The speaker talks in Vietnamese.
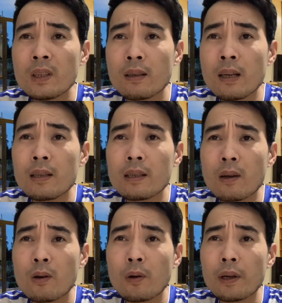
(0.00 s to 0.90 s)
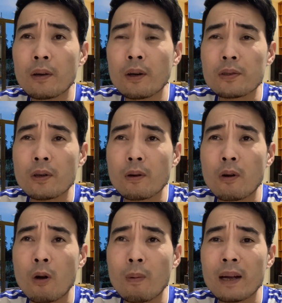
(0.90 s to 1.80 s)
đất nhà cô thì gọi cho
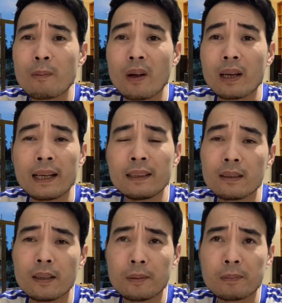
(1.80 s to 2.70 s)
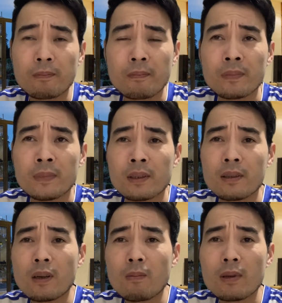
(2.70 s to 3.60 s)
cò bay mỏi cánh đấy
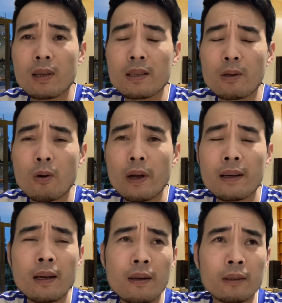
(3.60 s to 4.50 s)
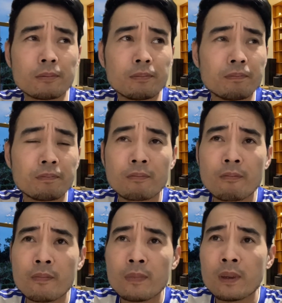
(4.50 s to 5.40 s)
không bao giờ nhà cô hết đất được
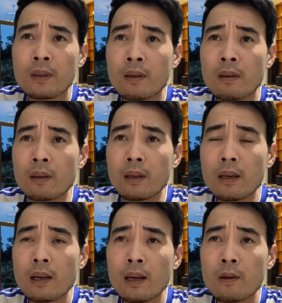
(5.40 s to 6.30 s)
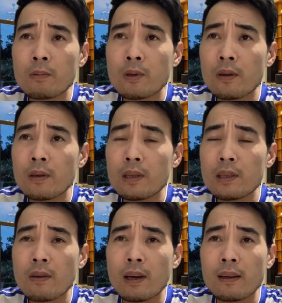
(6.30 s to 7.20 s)
thì à, cũng có rất
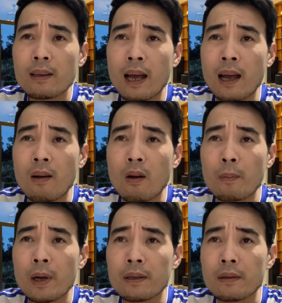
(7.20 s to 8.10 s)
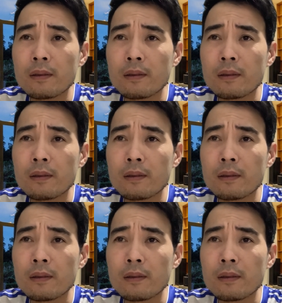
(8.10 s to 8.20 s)
nhiều khán giả hỏi mình